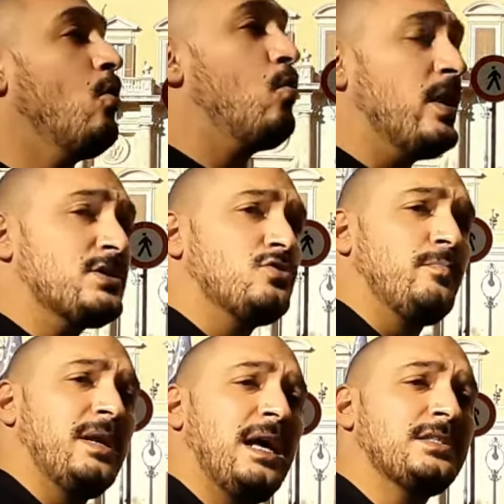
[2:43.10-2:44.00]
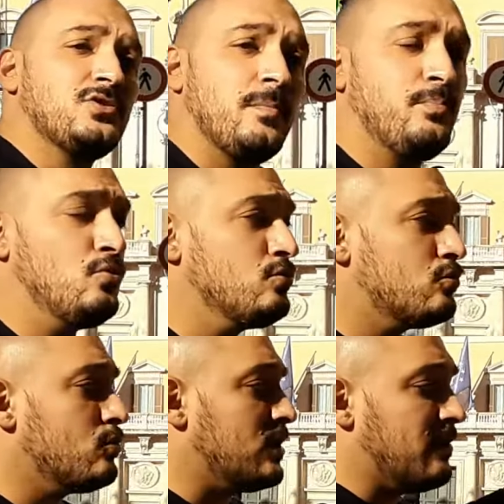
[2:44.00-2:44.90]
Questo palazzo
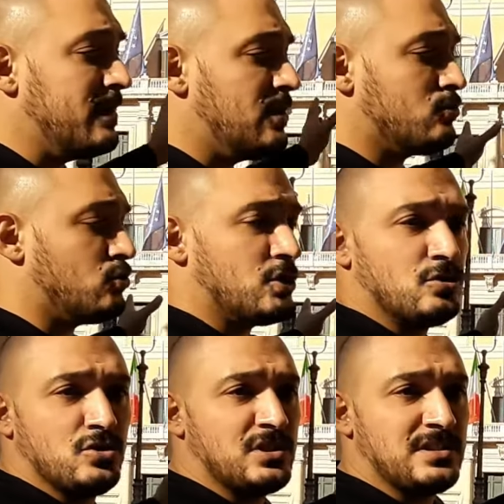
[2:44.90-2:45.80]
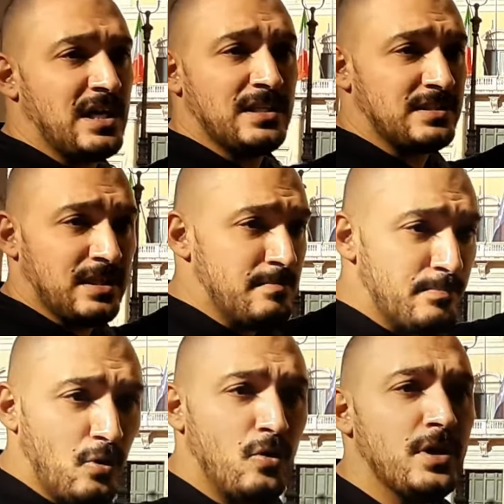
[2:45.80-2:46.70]
appunto dal 1870 in
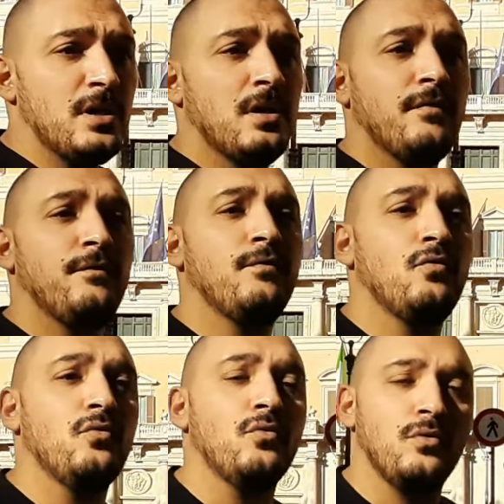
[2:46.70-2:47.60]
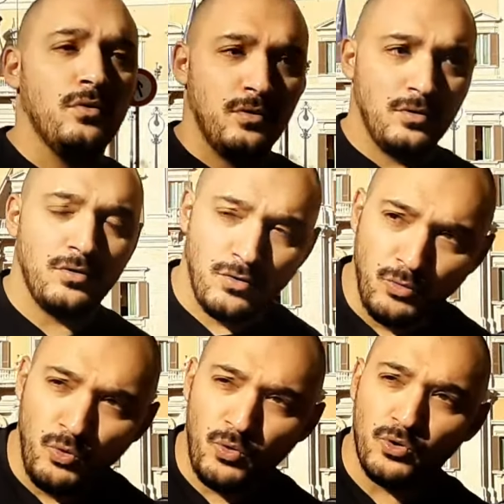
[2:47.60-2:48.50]
poi fu
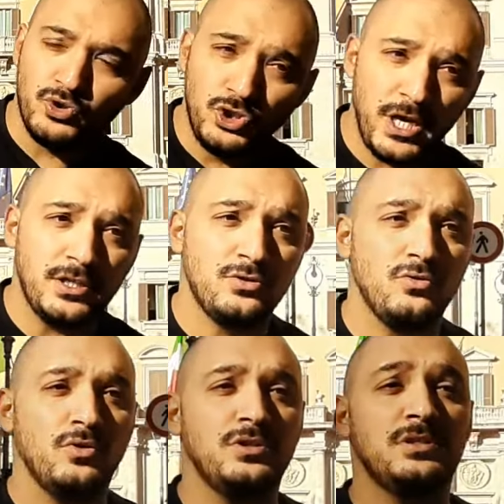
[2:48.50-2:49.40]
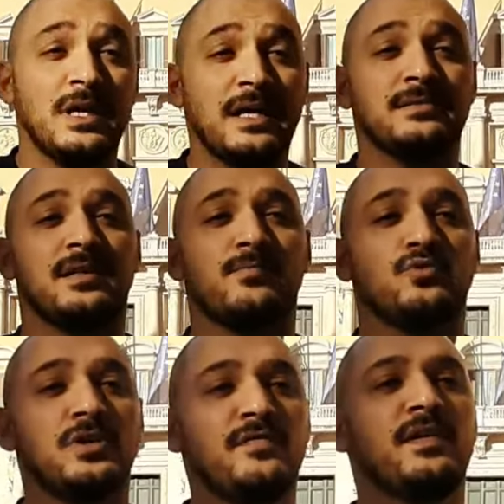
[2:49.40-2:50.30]
comunque oggetto di tante
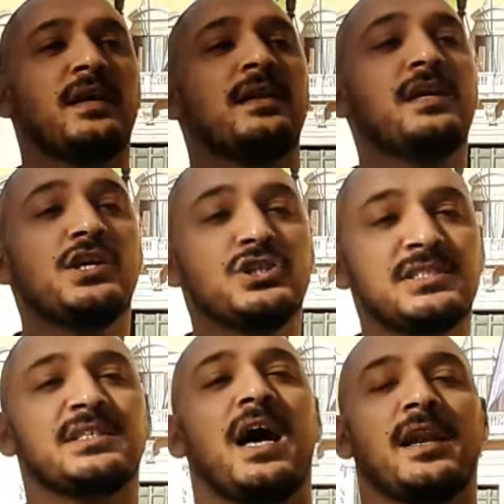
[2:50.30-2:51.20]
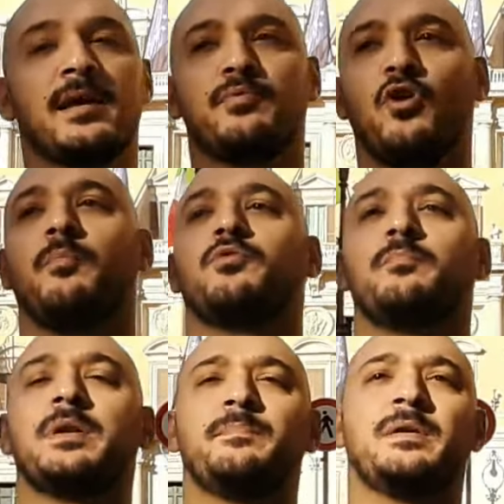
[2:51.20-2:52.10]
modifiche necessarie proprio
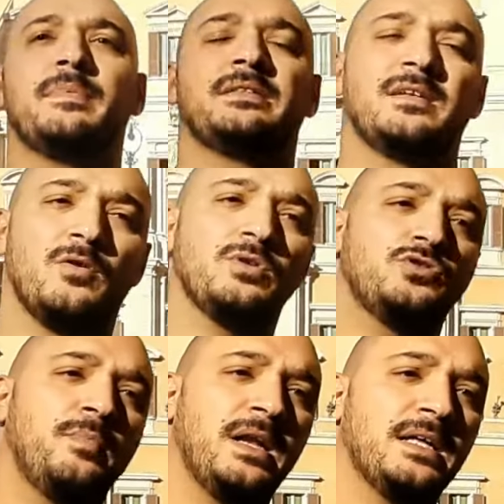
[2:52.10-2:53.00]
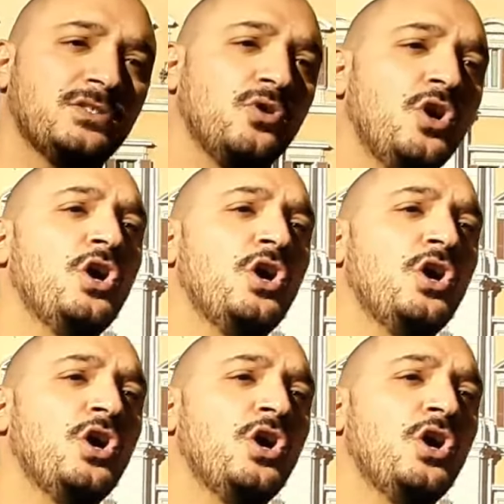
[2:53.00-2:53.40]
per permettere a questo palazzo